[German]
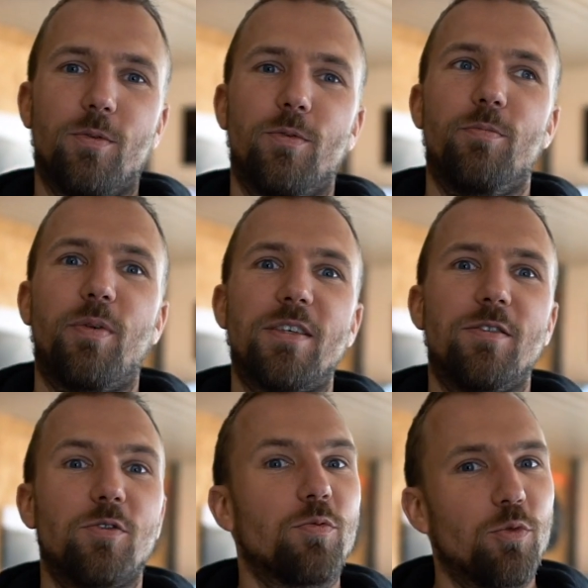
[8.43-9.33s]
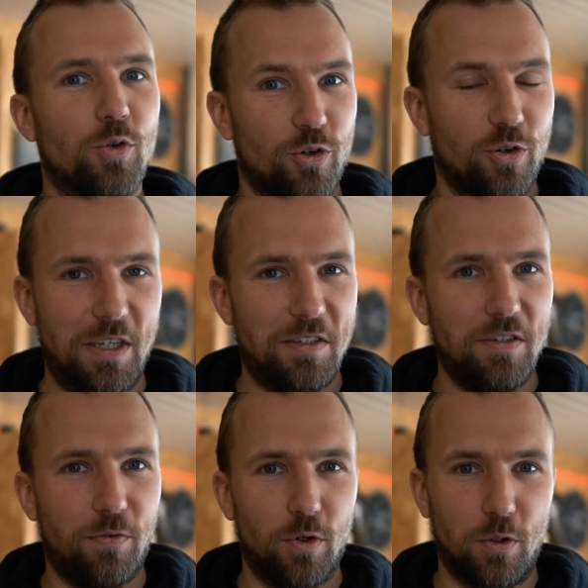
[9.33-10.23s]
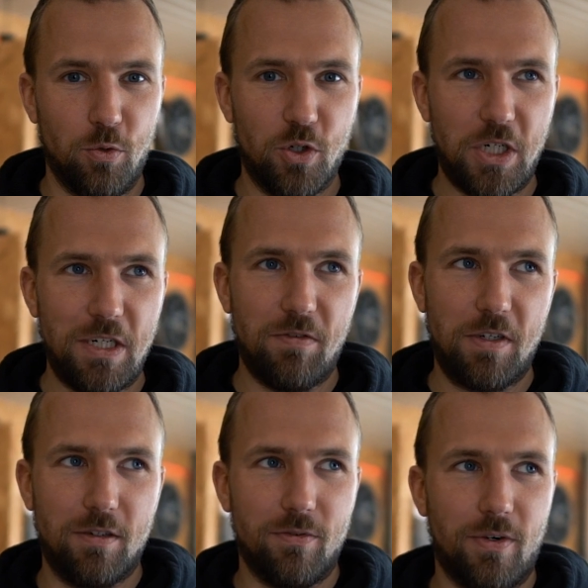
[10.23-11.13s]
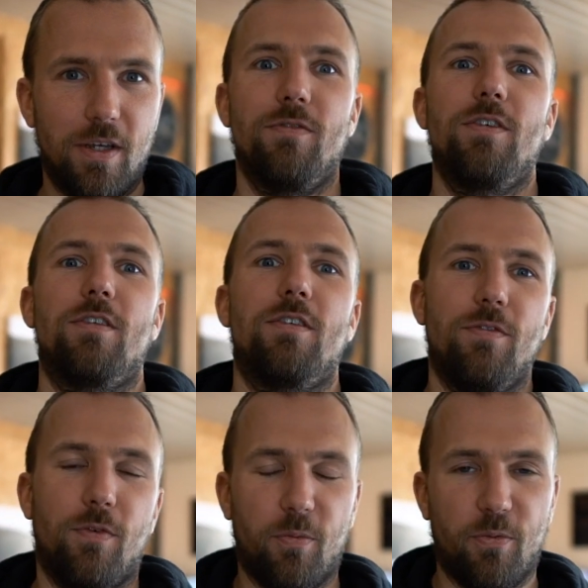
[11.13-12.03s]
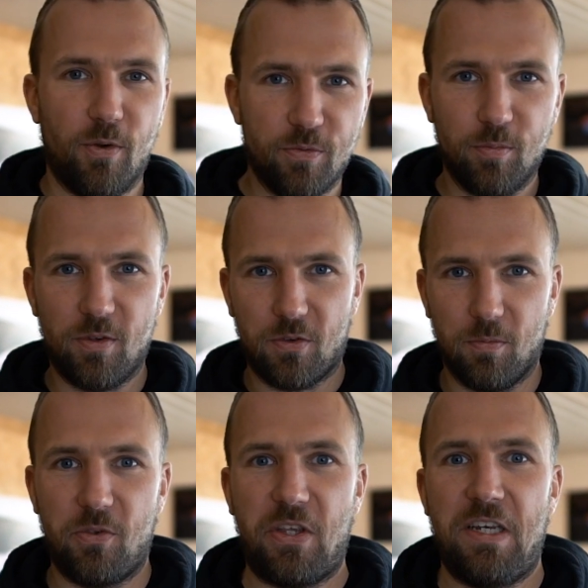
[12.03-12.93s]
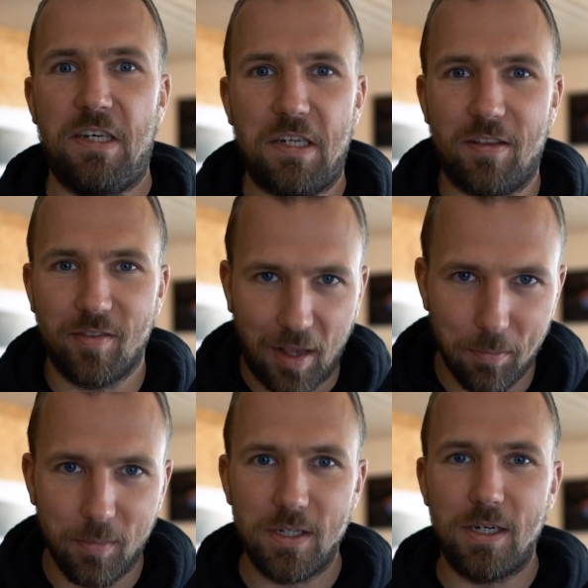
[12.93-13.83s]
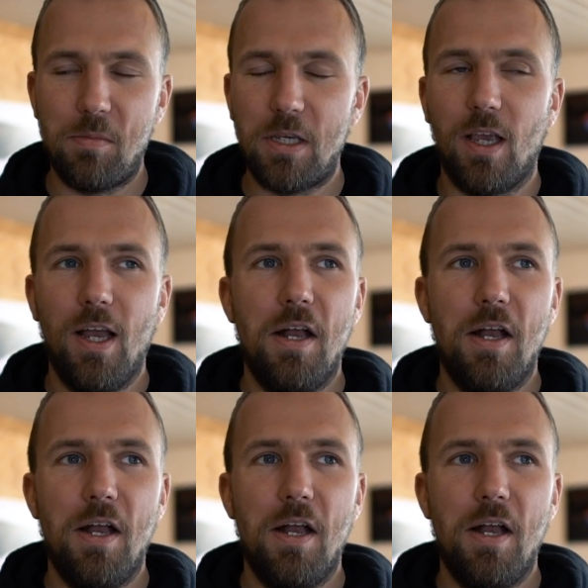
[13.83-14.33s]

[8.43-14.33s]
Und passend zum Mutterschau Essen, die vor der Tür steht, wie ihr vielleicht wisst, ist die vom 12. bis zum 10. Dezember nämlich.